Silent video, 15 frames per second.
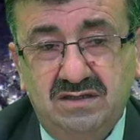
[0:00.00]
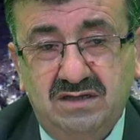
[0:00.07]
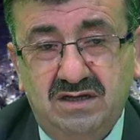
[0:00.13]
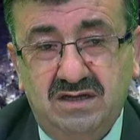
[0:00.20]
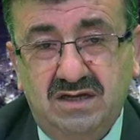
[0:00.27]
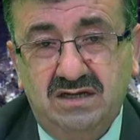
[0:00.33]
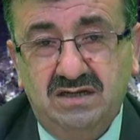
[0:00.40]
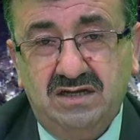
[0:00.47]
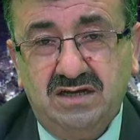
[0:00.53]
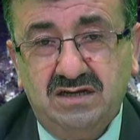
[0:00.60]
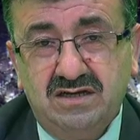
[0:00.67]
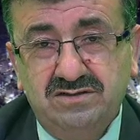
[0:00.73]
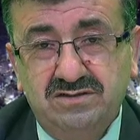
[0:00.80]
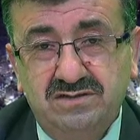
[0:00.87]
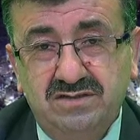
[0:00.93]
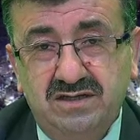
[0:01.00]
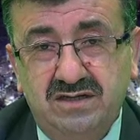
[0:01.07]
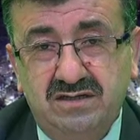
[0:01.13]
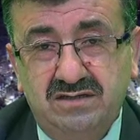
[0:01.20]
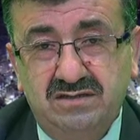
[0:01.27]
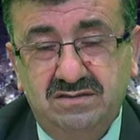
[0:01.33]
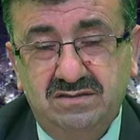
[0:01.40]
Allah katında
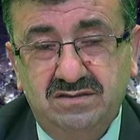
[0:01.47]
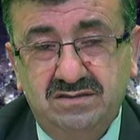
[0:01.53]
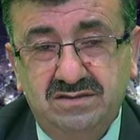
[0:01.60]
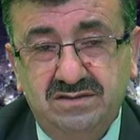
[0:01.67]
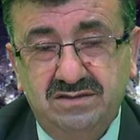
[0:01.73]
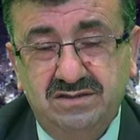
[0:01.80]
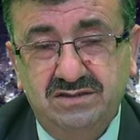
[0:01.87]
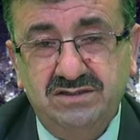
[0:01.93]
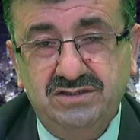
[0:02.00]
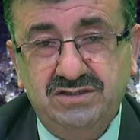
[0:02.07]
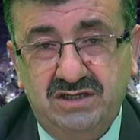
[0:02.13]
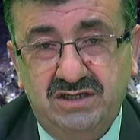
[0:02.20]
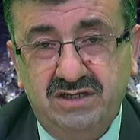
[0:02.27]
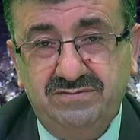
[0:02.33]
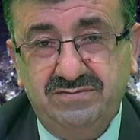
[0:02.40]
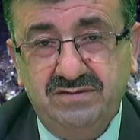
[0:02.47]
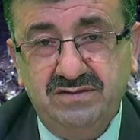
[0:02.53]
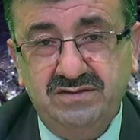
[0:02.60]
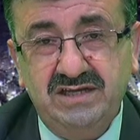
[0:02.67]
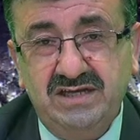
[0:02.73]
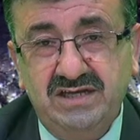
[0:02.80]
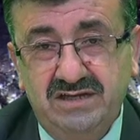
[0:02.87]
ki şerefi,
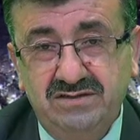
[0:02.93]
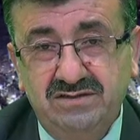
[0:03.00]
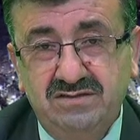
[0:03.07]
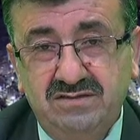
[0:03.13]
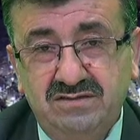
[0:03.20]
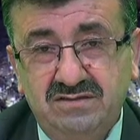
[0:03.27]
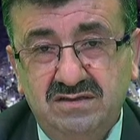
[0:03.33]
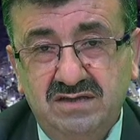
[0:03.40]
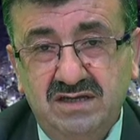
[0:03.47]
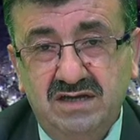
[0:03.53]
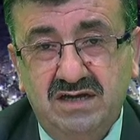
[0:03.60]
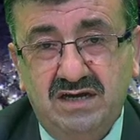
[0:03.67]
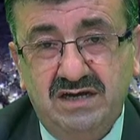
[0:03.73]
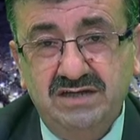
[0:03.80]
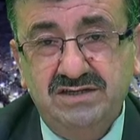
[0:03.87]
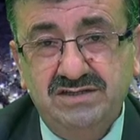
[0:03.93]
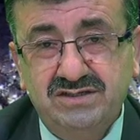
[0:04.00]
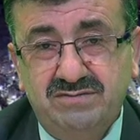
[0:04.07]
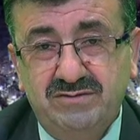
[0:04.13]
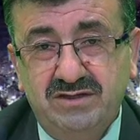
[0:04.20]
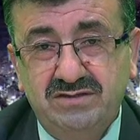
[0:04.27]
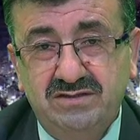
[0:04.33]
değeri aynı
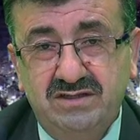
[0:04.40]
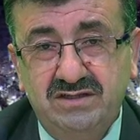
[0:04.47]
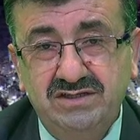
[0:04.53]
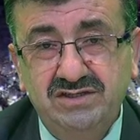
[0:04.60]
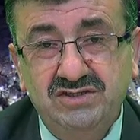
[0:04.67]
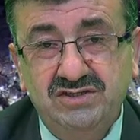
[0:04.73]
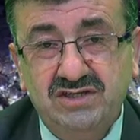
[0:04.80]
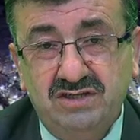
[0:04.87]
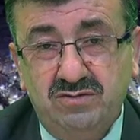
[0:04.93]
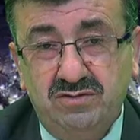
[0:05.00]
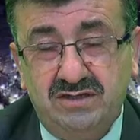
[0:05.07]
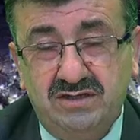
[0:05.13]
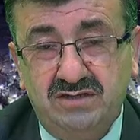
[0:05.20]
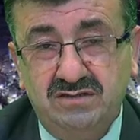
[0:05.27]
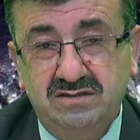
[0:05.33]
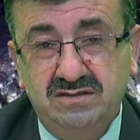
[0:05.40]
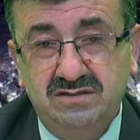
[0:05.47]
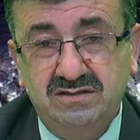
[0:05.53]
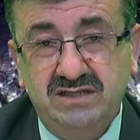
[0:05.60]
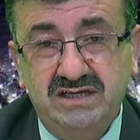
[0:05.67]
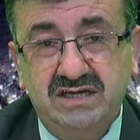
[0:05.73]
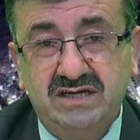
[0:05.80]
zamanda insan olarak
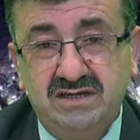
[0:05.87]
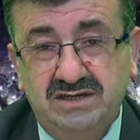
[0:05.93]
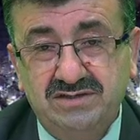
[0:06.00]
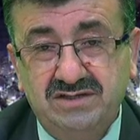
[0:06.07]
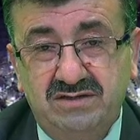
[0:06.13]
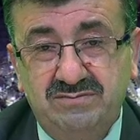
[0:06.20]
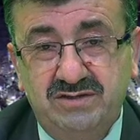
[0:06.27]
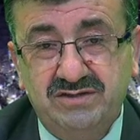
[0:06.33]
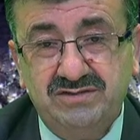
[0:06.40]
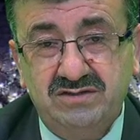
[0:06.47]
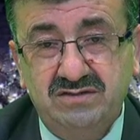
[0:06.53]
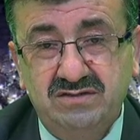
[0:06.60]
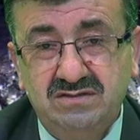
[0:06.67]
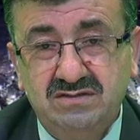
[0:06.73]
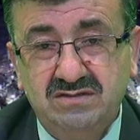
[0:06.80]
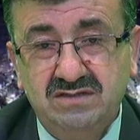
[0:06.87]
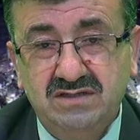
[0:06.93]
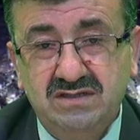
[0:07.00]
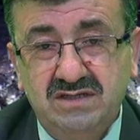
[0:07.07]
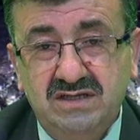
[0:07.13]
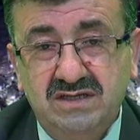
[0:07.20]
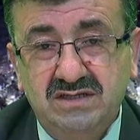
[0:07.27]
değer kazanması
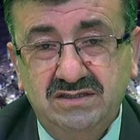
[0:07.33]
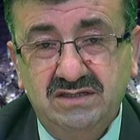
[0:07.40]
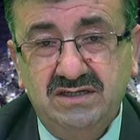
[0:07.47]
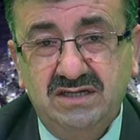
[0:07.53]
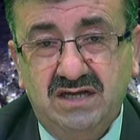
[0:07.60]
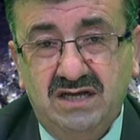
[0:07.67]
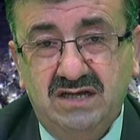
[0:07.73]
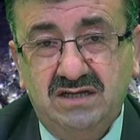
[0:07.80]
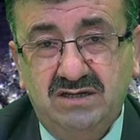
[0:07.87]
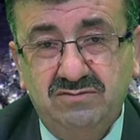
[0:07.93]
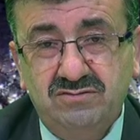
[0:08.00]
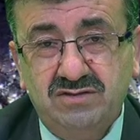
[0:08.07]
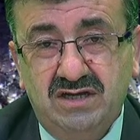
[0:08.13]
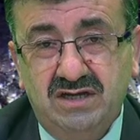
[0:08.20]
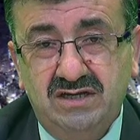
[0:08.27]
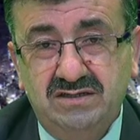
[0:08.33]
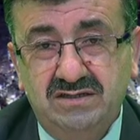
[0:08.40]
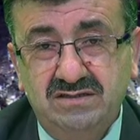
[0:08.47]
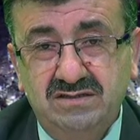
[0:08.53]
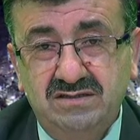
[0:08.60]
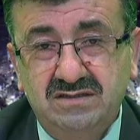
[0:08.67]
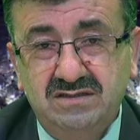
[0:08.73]
yine Allahu
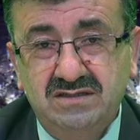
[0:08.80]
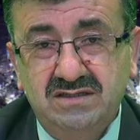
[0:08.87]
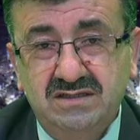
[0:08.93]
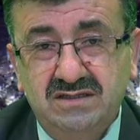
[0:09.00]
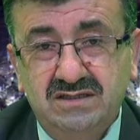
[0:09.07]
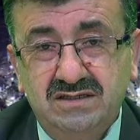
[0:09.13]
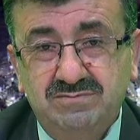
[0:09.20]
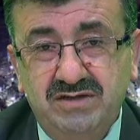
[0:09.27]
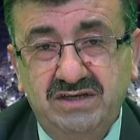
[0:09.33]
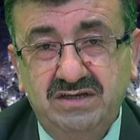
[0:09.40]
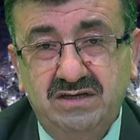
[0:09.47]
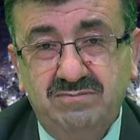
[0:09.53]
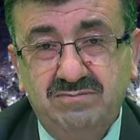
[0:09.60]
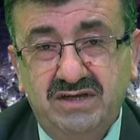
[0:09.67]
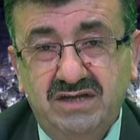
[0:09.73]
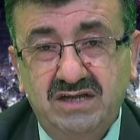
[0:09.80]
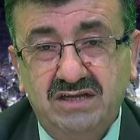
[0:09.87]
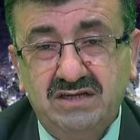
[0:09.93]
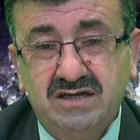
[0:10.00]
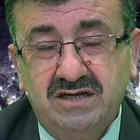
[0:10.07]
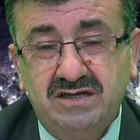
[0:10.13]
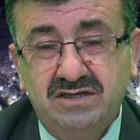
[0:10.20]
Teala'nın peygamberleri
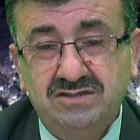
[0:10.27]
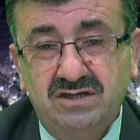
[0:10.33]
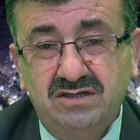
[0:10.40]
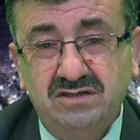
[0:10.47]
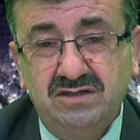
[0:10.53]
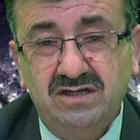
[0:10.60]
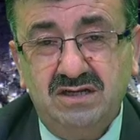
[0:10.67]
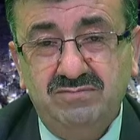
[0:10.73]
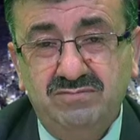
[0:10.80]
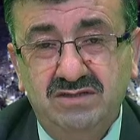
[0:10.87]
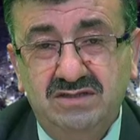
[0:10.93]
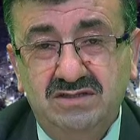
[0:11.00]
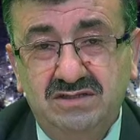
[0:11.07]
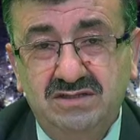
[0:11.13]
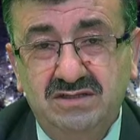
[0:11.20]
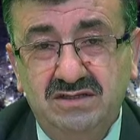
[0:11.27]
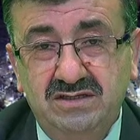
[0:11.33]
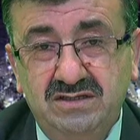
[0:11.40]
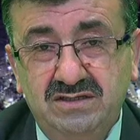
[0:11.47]
aracılığıyla bildirdiği